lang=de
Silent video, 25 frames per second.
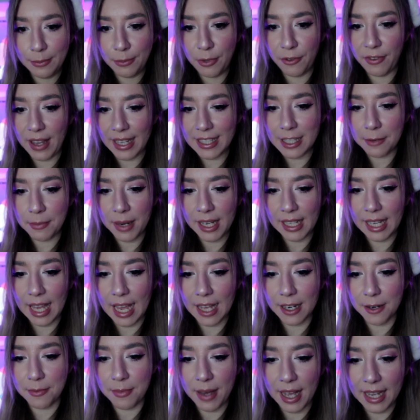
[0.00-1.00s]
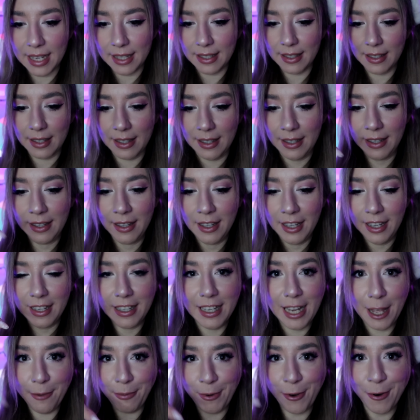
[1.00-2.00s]
Bewertet mal gerne meinen
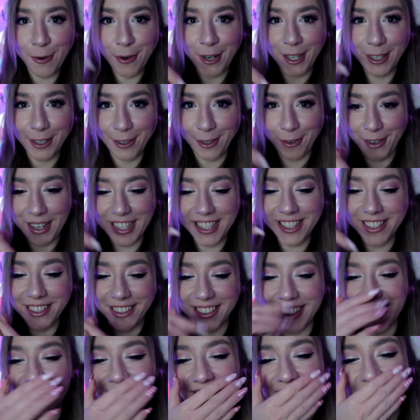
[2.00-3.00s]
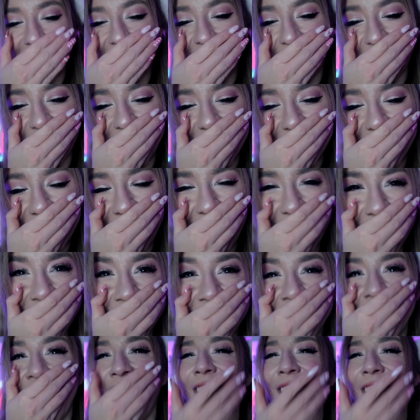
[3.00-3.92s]
Lebkuchen-Grinch unten in den Kommentaren.